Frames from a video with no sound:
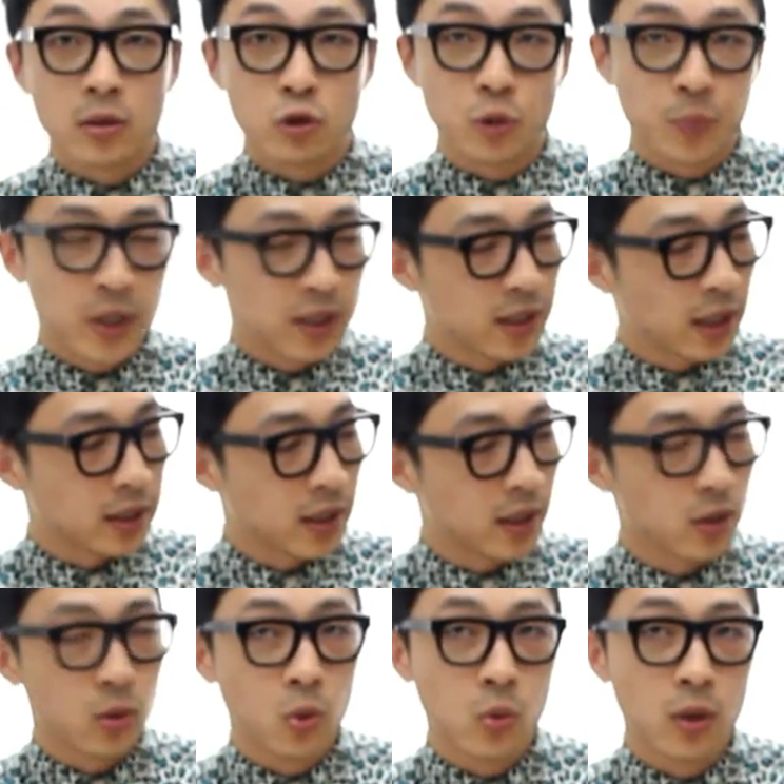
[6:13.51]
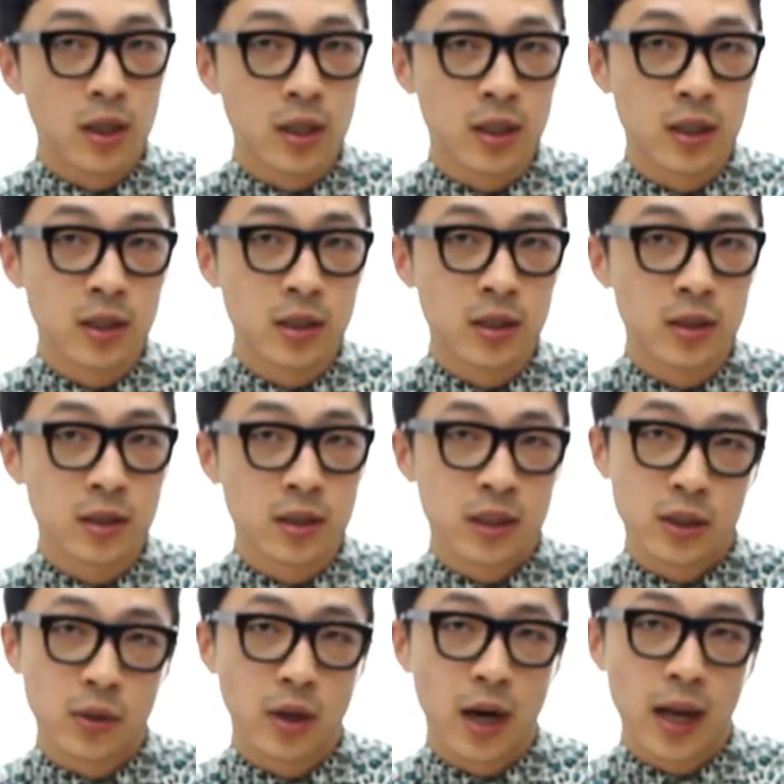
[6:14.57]
G패드 자체에서 통화 기능을
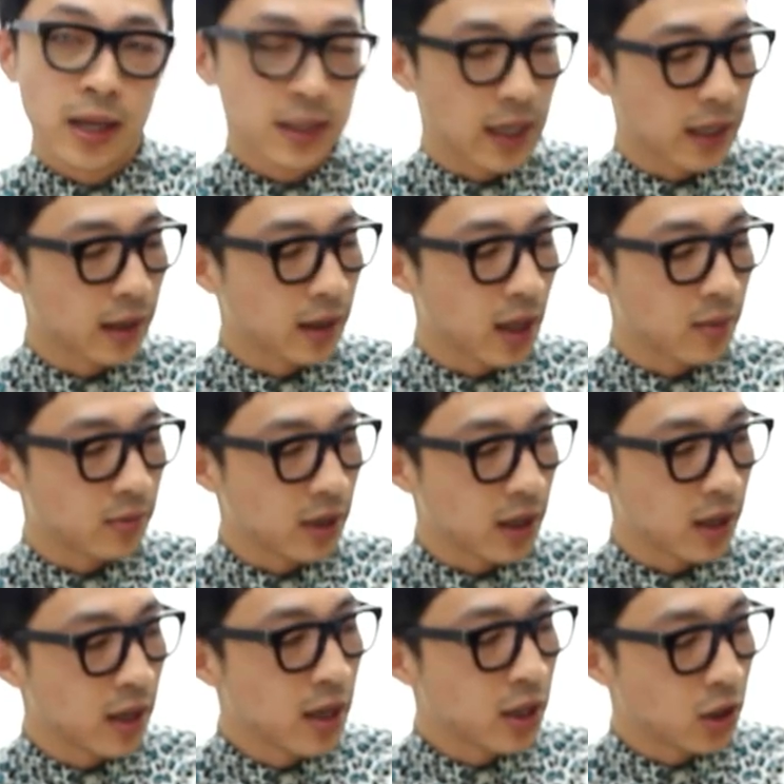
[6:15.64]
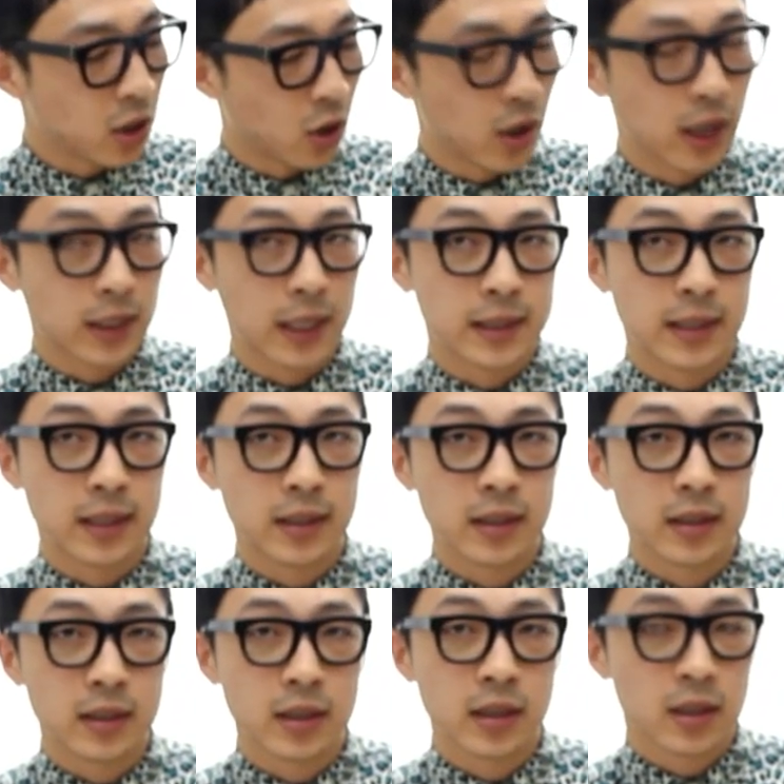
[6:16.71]
지원을 하지 않기 때문에 전화
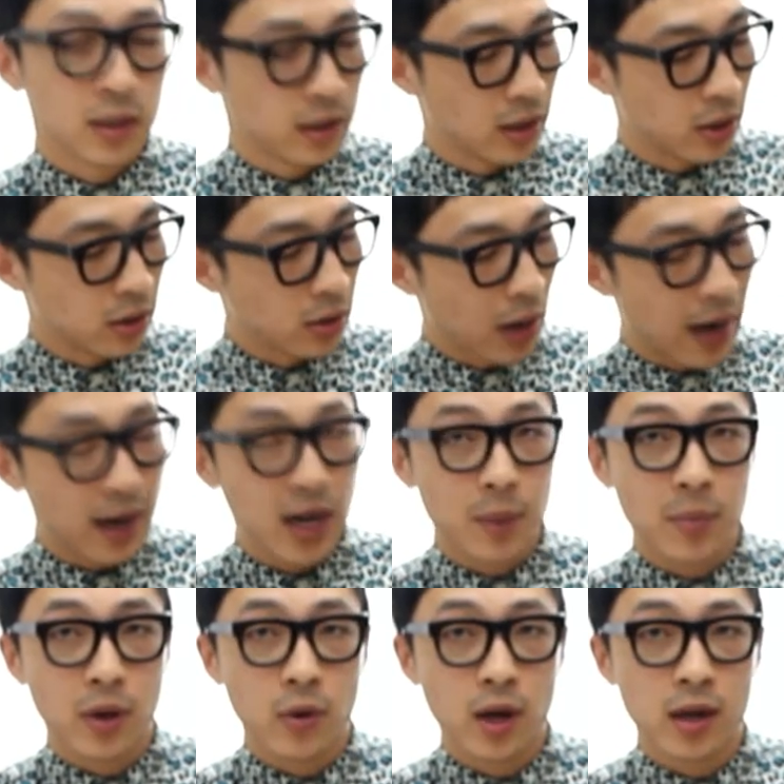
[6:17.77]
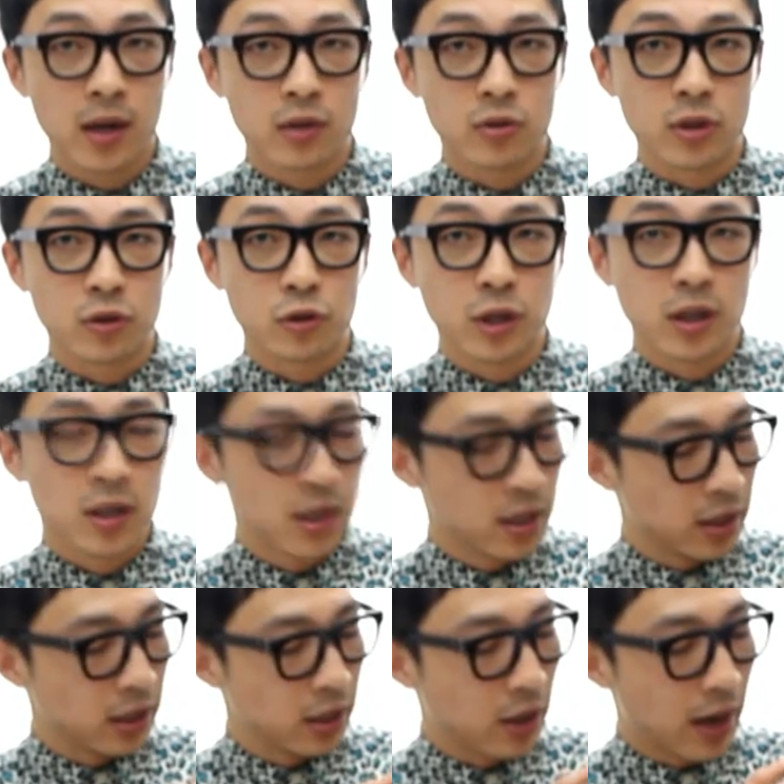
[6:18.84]
자체는 그냥 알람만 확인할 수 있고요
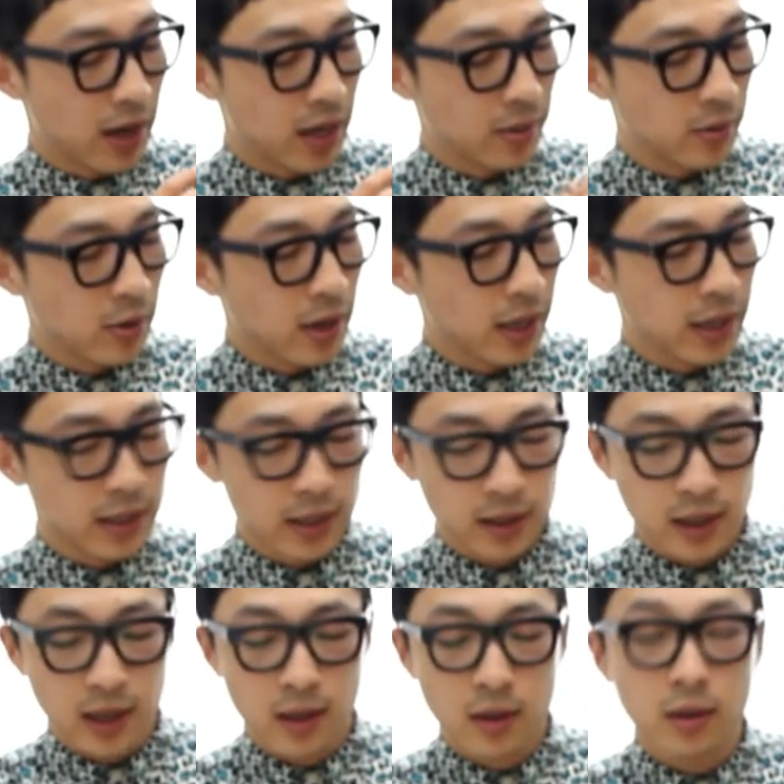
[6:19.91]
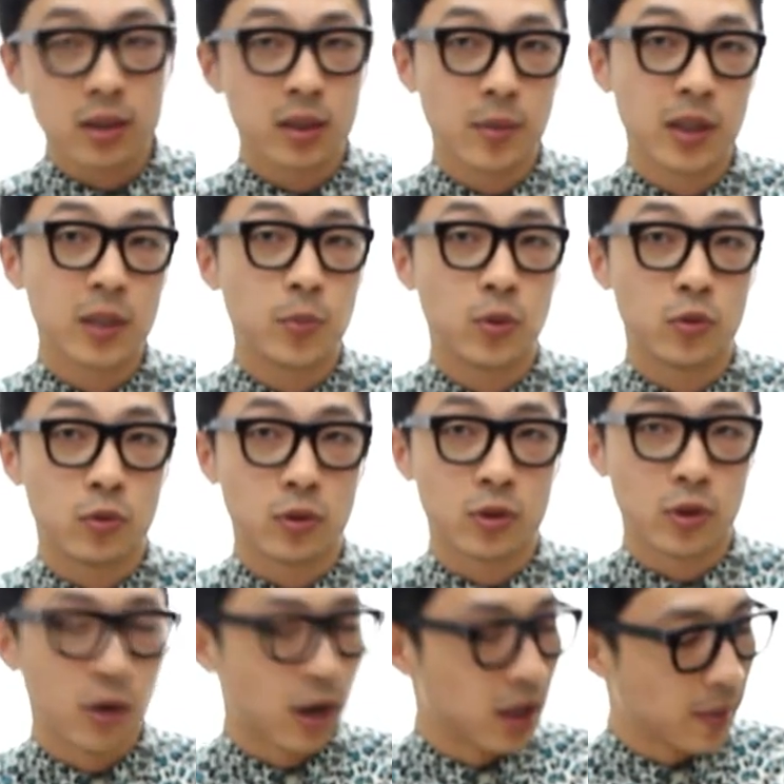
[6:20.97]
이 알람을 확인한 상태에서 스마트폰으로
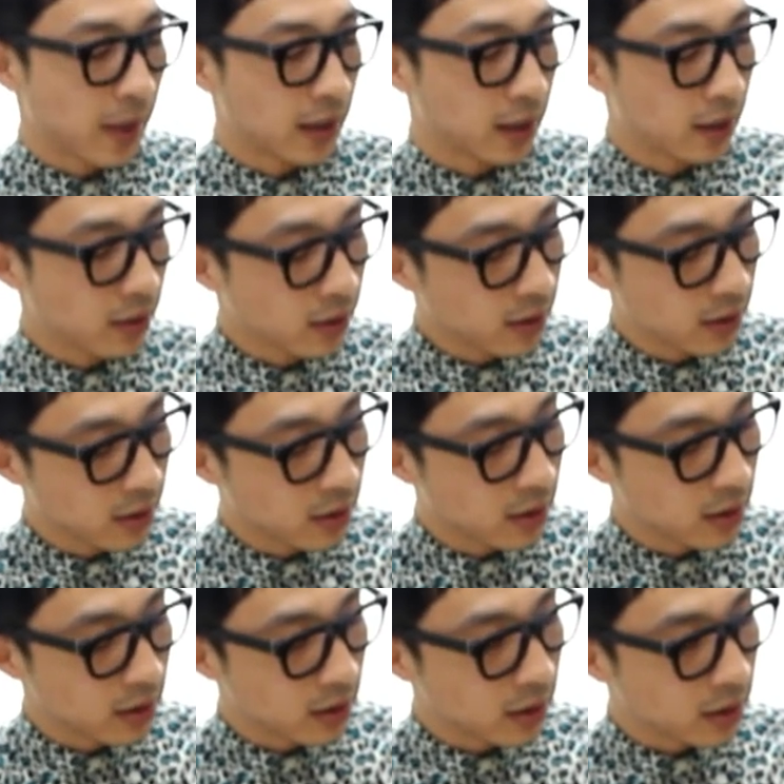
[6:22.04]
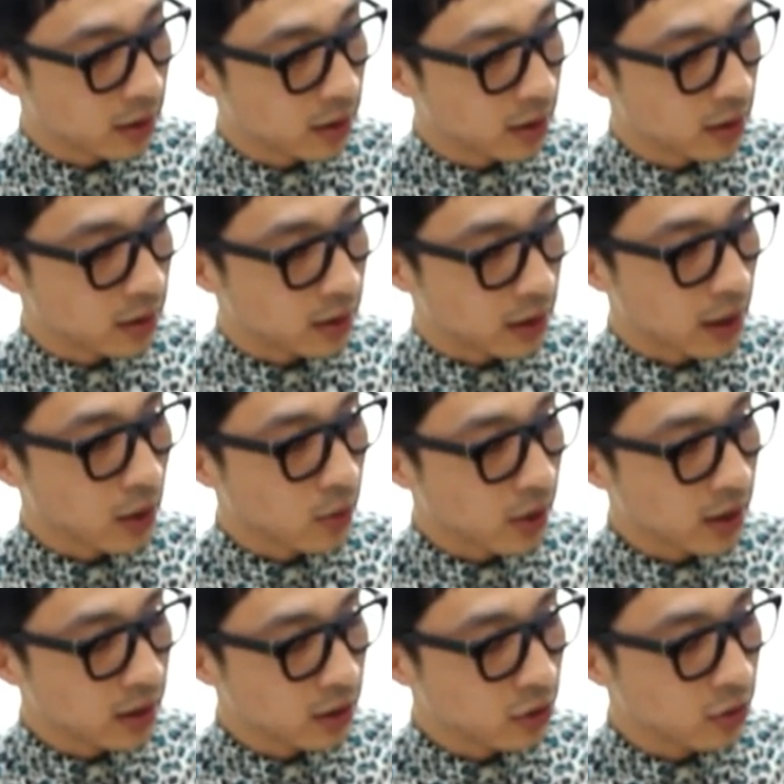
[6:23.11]
전화를 받아서
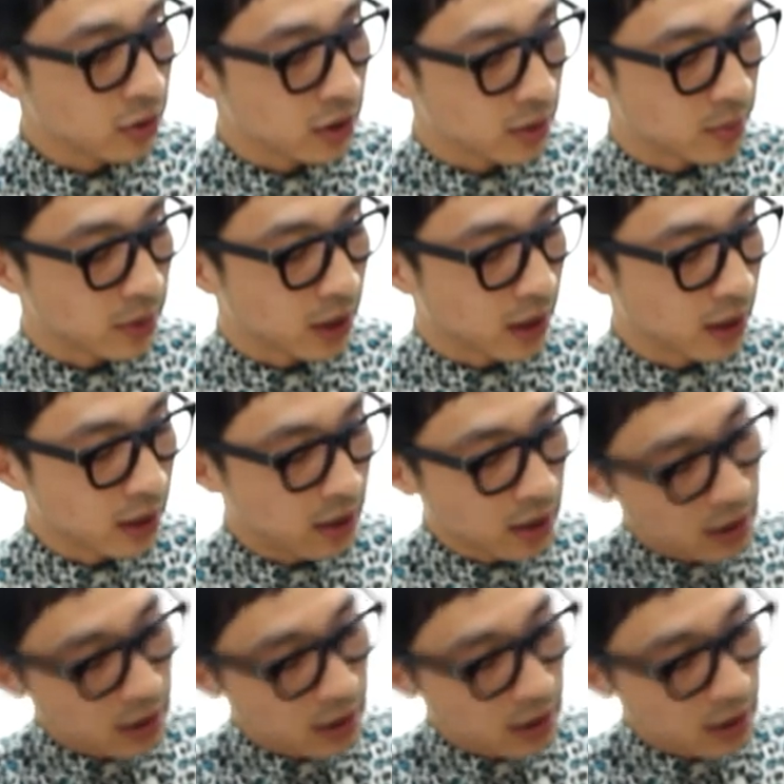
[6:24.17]
사용하실 수 있습니다